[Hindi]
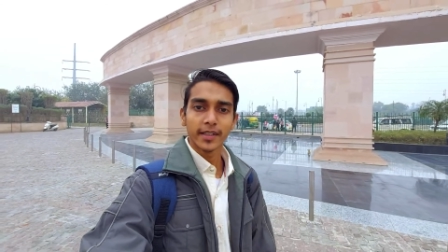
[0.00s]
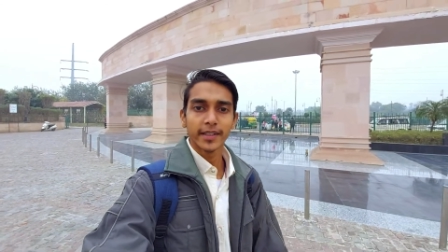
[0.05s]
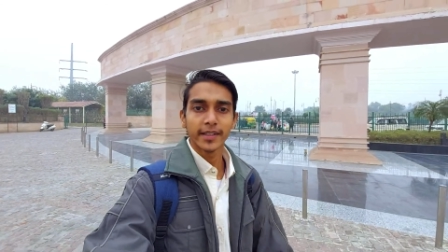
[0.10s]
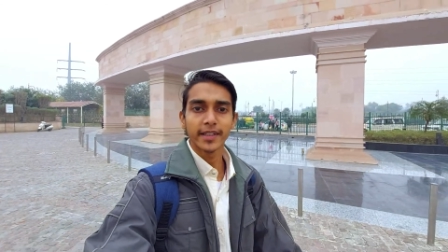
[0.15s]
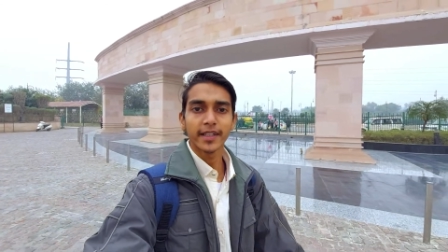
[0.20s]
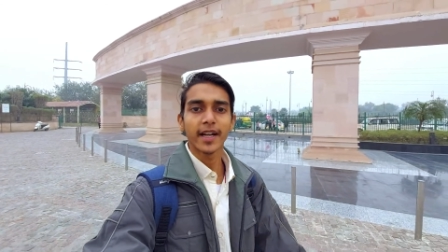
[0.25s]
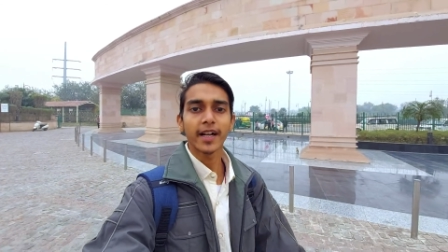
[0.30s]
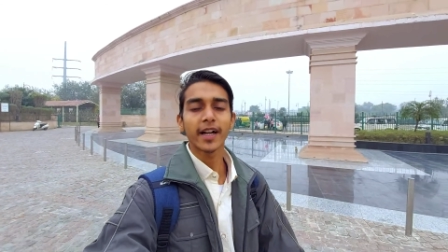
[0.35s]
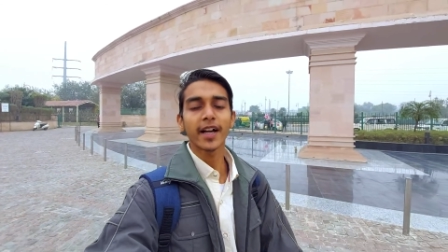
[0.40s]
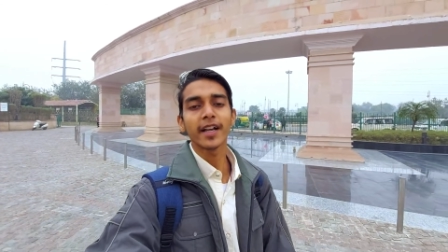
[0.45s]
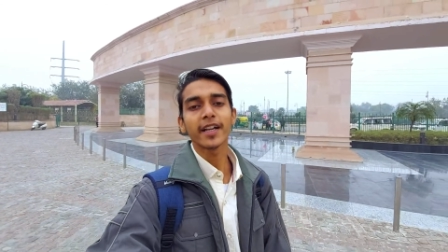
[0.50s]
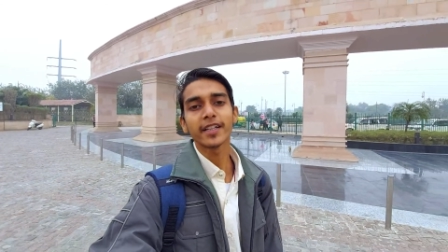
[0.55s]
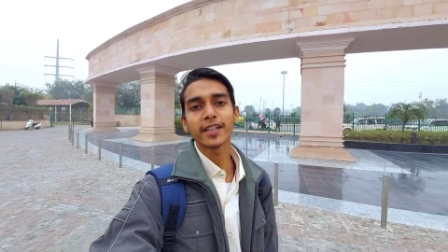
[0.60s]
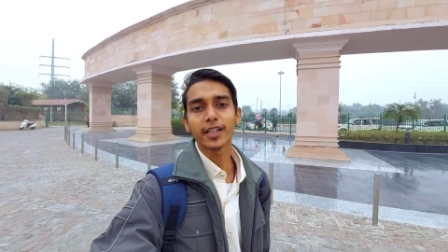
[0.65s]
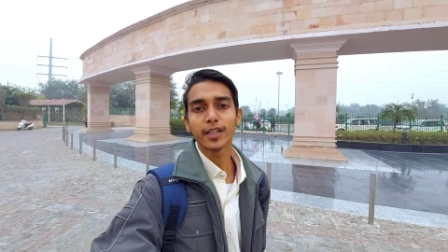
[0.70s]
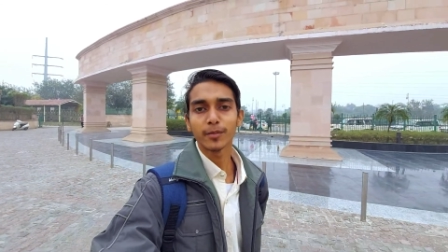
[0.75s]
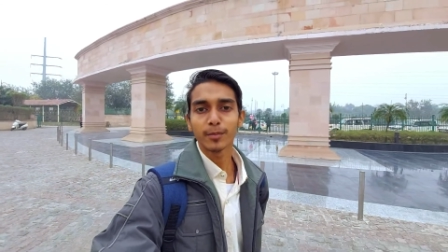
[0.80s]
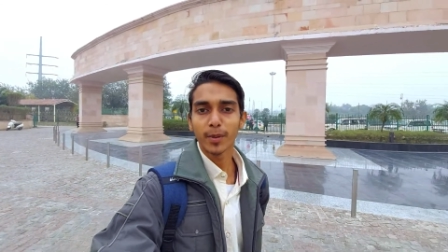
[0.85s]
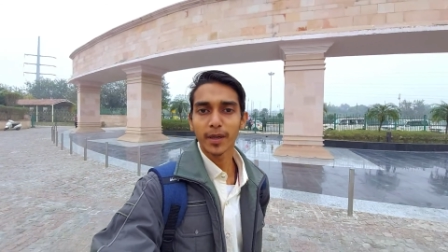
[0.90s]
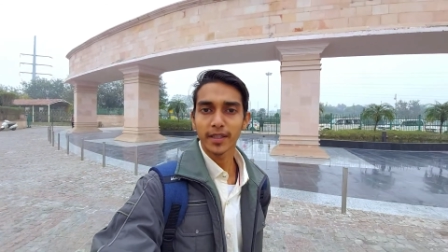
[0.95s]
इंडिया का ही
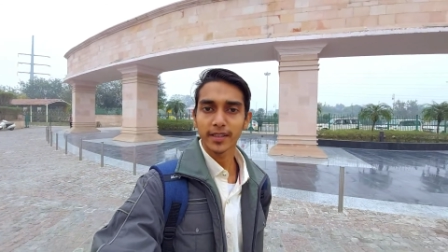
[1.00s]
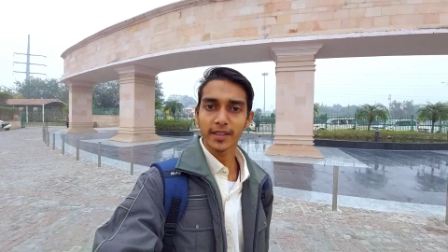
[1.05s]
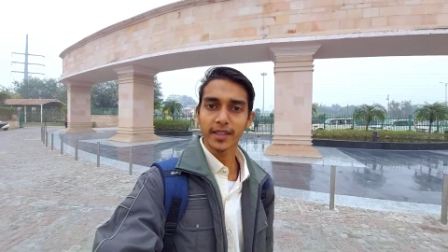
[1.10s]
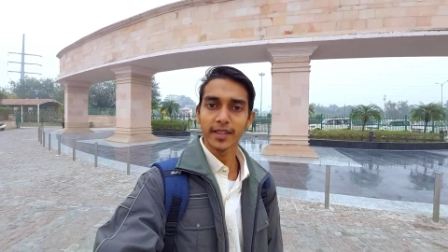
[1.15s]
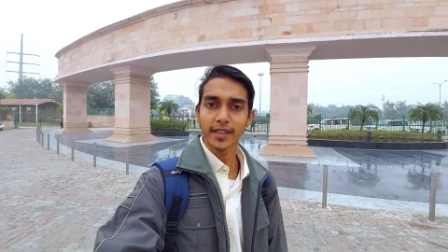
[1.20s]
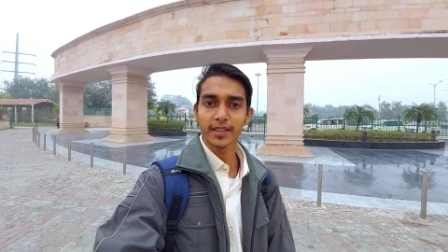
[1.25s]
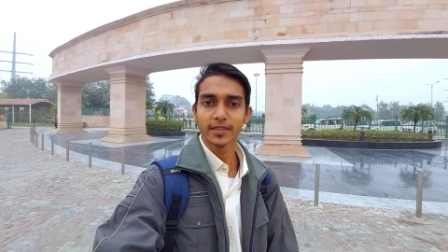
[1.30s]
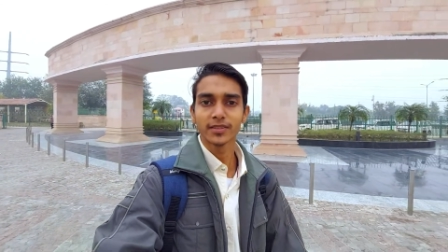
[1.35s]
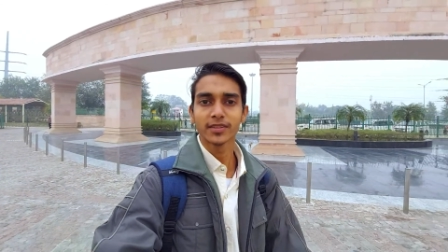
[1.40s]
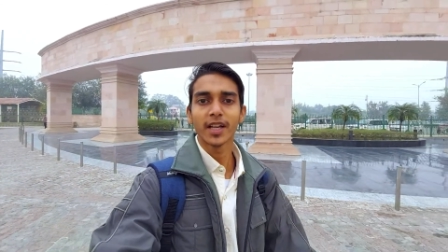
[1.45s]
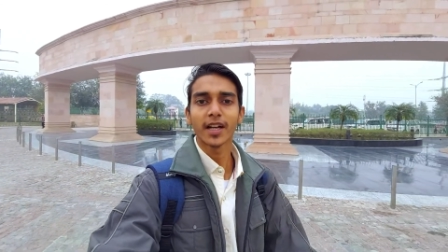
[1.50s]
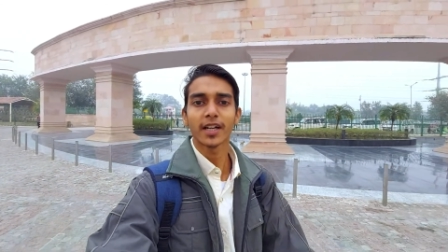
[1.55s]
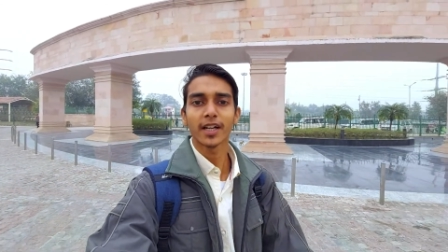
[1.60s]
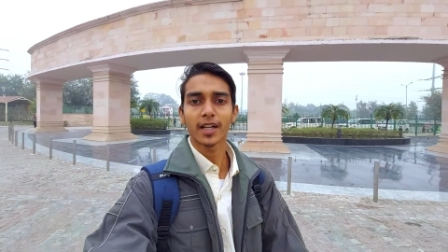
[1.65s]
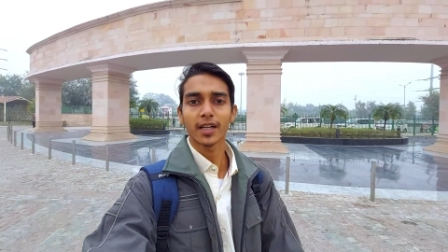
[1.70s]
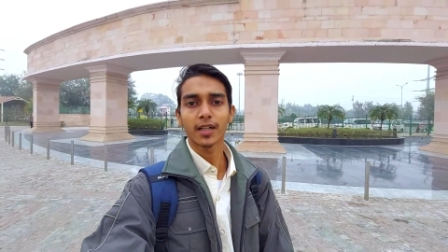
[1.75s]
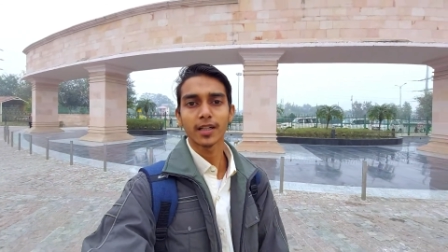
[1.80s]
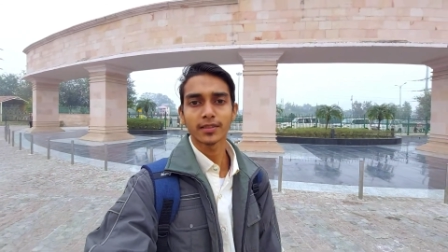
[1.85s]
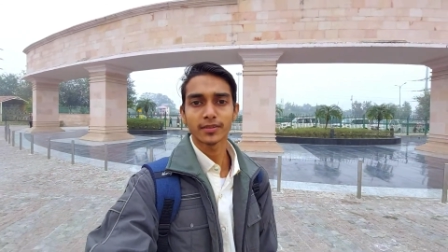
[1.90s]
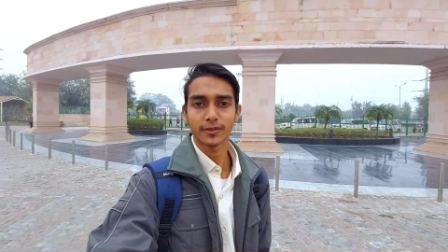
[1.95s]
नहीं बल्कि एशिया
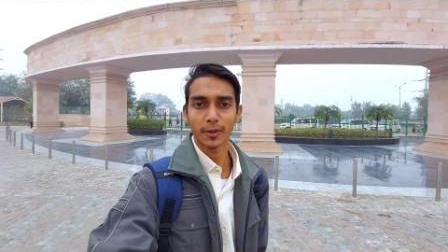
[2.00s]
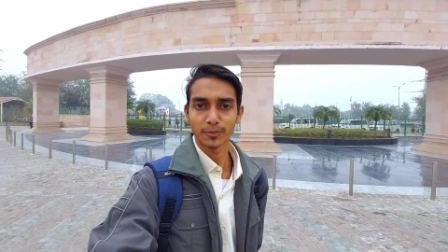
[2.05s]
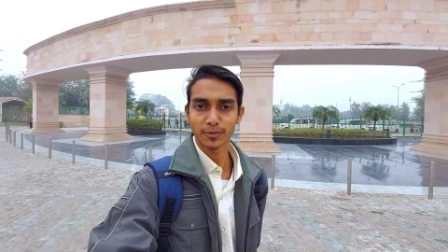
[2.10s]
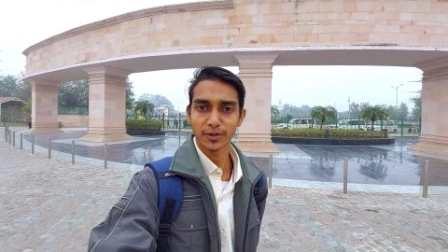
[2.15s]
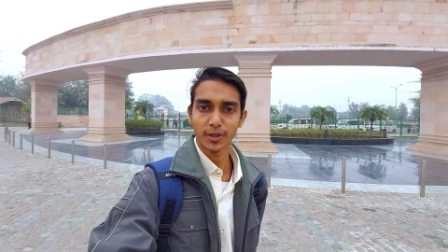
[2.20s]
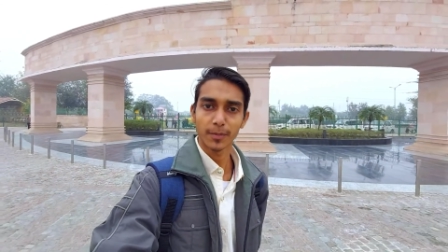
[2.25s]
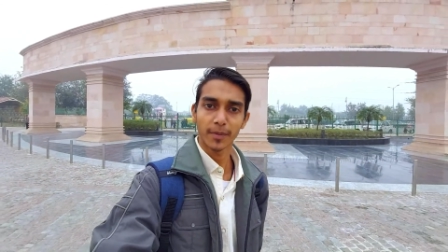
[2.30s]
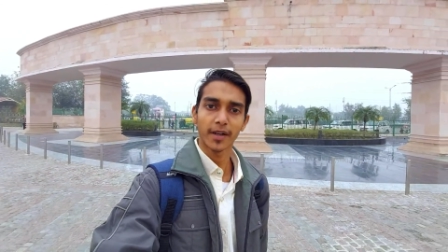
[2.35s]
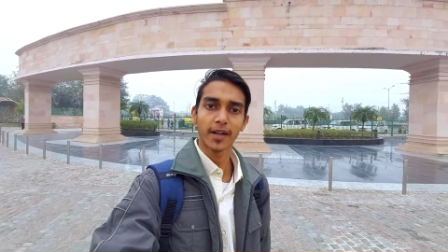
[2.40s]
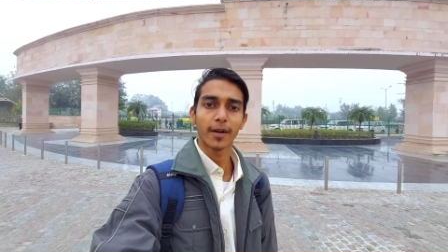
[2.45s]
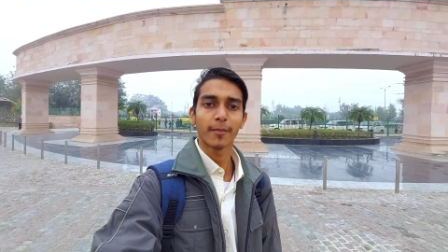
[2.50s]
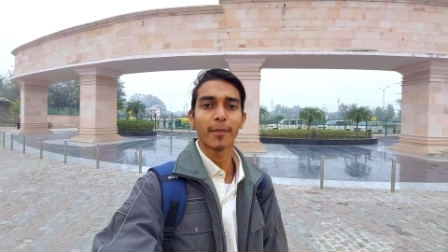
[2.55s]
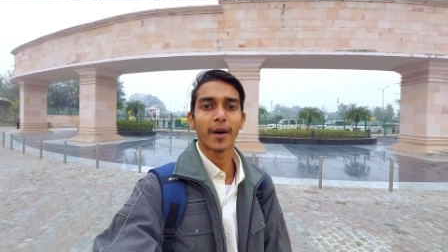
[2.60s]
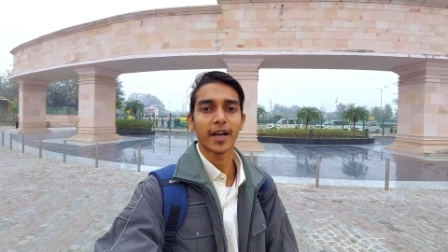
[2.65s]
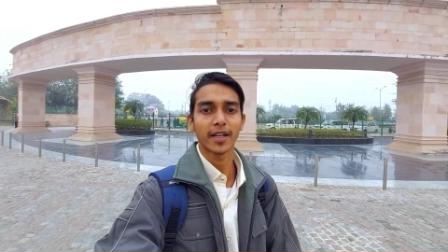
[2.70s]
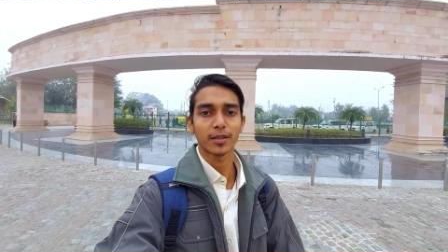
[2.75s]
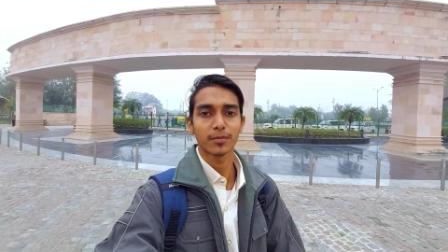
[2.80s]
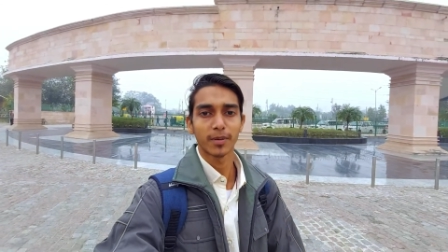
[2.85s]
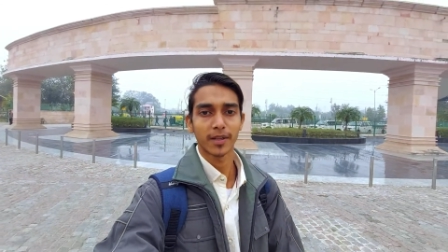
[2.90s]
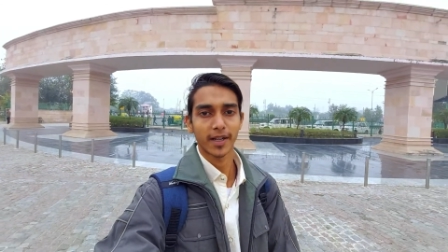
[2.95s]
का सबसे बड़ा
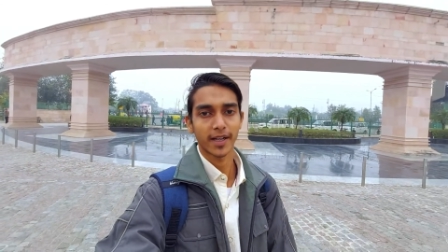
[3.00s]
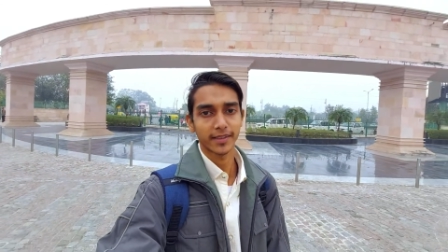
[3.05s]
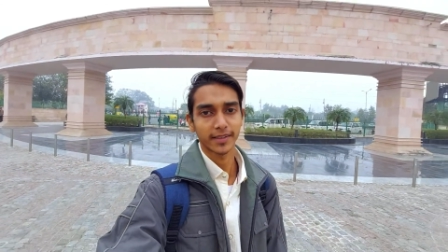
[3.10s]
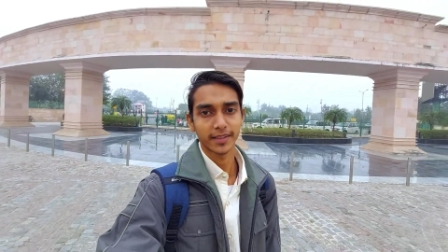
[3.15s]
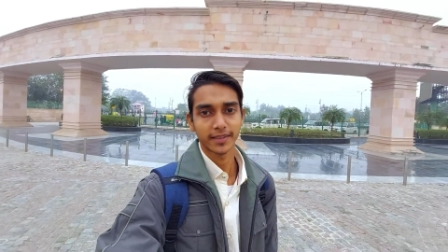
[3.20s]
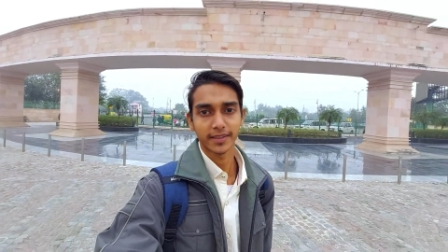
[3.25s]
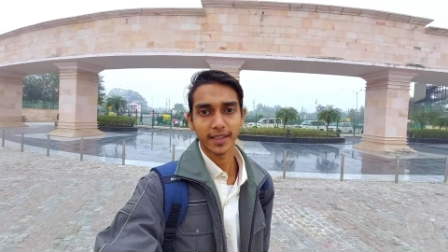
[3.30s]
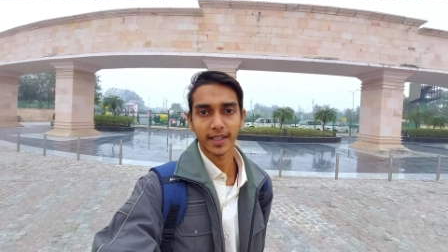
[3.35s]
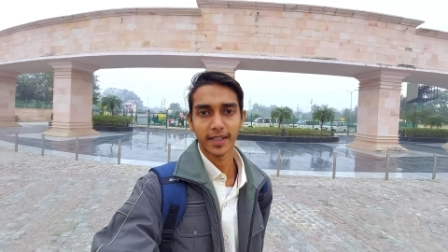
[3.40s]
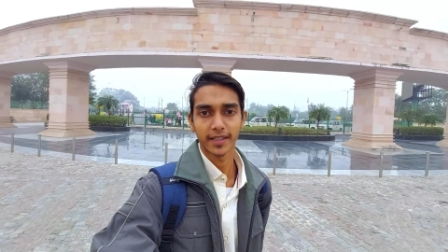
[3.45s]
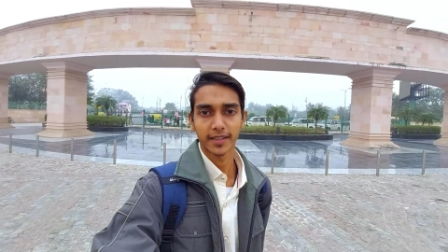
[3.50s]
पार्क बना देता